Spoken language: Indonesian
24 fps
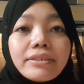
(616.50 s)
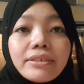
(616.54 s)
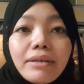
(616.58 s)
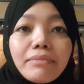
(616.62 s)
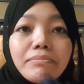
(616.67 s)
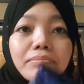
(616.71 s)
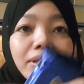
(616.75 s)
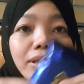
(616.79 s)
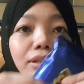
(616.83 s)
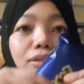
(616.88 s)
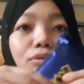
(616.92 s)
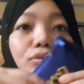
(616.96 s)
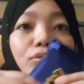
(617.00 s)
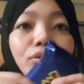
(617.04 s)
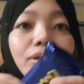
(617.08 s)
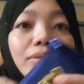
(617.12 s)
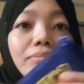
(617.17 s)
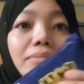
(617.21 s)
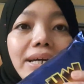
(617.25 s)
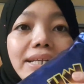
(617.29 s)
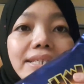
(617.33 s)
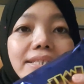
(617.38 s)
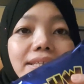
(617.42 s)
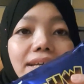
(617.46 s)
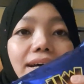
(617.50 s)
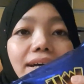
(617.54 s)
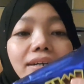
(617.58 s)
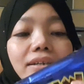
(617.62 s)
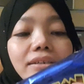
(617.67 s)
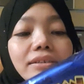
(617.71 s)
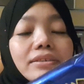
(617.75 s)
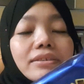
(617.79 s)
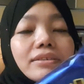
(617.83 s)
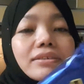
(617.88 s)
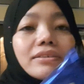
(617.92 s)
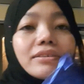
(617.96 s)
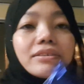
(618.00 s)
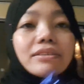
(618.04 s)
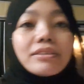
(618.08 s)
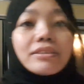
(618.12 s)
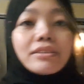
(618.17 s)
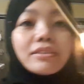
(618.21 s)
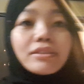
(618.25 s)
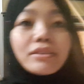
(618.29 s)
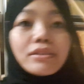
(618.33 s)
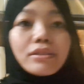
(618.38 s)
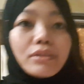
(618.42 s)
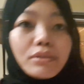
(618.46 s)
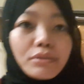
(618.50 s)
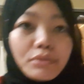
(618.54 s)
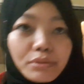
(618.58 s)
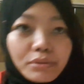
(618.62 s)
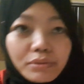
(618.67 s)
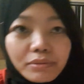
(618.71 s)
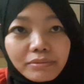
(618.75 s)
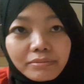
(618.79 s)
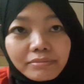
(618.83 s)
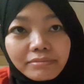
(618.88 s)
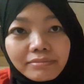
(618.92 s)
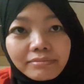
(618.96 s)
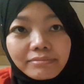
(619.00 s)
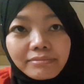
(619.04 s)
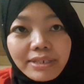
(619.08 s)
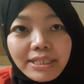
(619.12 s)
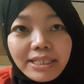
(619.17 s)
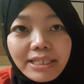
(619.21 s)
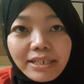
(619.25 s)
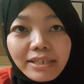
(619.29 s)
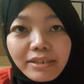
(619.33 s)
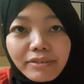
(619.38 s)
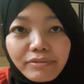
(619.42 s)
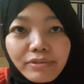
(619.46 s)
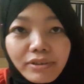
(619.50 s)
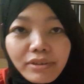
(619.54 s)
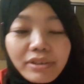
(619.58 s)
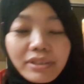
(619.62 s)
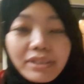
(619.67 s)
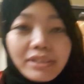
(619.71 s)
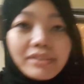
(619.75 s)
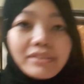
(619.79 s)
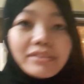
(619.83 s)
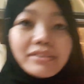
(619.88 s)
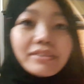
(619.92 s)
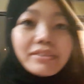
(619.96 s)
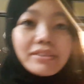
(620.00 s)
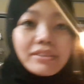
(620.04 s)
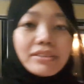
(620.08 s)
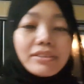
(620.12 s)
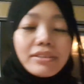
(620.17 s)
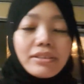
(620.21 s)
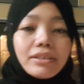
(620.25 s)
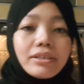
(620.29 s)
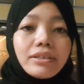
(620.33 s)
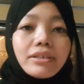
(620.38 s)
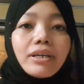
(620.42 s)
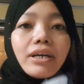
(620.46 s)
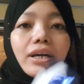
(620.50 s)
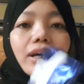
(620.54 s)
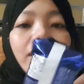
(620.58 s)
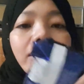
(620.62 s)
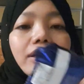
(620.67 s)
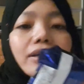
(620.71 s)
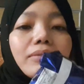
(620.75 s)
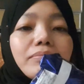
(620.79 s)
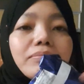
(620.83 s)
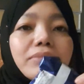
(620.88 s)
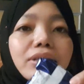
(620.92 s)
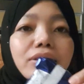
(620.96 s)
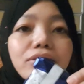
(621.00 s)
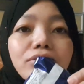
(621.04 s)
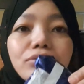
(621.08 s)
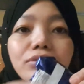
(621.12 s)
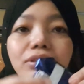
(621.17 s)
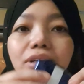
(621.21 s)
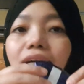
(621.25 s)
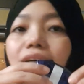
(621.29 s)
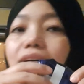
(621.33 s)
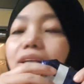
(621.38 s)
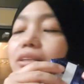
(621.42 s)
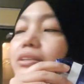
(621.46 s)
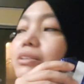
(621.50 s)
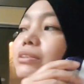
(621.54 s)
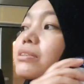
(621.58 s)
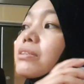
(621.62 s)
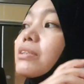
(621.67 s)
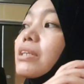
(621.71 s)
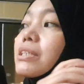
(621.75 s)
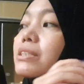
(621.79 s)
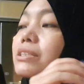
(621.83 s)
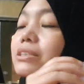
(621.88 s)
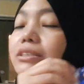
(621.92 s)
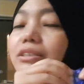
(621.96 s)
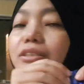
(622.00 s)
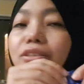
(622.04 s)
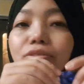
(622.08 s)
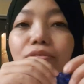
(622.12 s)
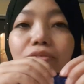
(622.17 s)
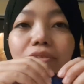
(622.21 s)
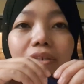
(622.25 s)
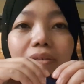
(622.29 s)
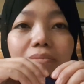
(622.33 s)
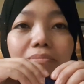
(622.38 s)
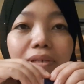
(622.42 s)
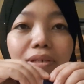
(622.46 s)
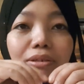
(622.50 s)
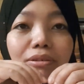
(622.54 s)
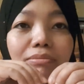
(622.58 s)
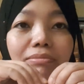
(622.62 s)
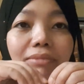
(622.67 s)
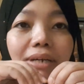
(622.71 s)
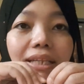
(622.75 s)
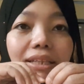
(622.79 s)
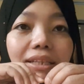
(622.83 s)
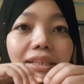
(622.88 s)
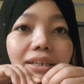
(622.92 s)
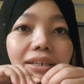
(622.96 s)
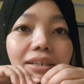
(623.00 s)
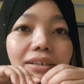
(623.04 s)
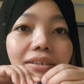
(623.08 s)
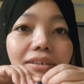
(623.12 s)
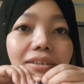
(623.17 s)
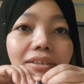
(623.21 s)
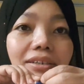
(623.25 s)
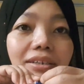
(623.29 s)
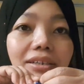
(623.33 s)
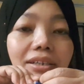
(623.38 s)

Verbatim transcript: sambil nungguin masak tuh masih di foren ayamnya juga nasinya juga belum matang